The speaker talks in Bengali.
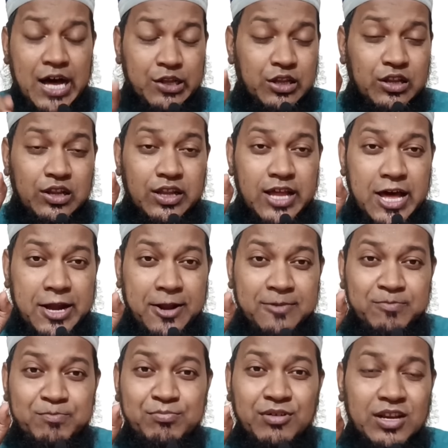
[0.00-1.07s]
আল্লাহ
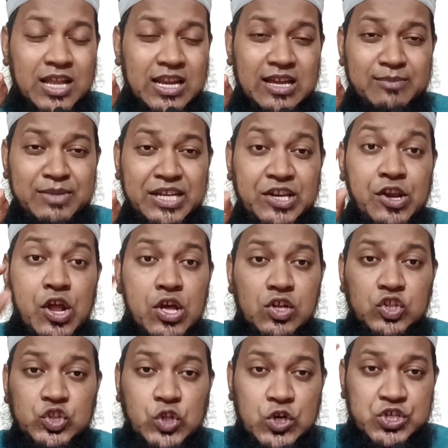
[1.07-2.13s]
রাব্বুল আলামিন
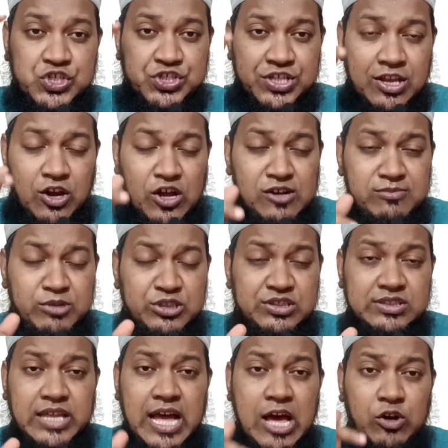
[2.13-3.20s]
দশটি রহমত
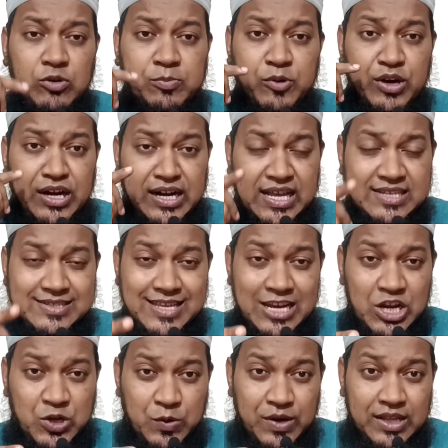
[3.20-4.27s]
তার উপরে
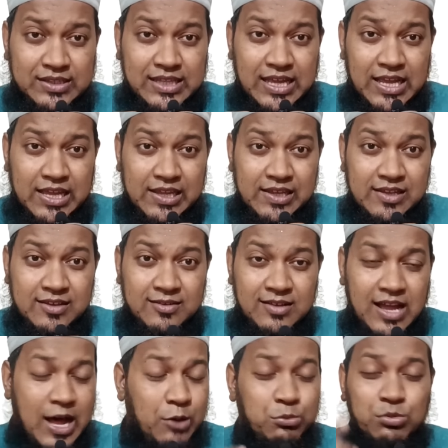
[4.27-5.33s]
নাজিল করে দেয়
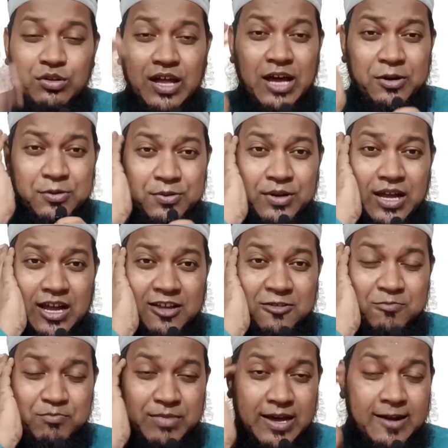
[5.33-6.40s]
আল্লাহ
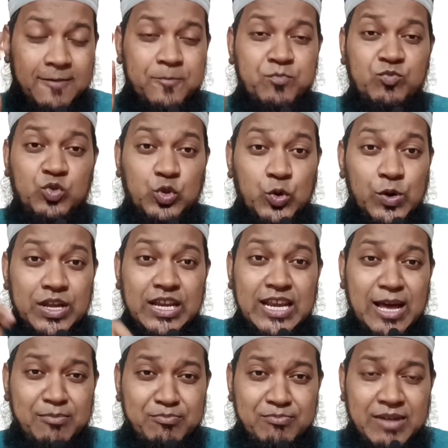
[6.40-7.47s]
একবার দুই
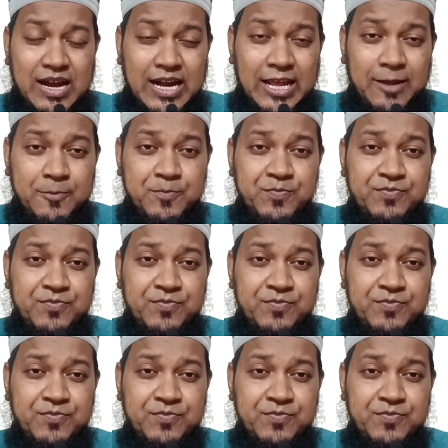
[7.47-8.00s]
নাম্বারে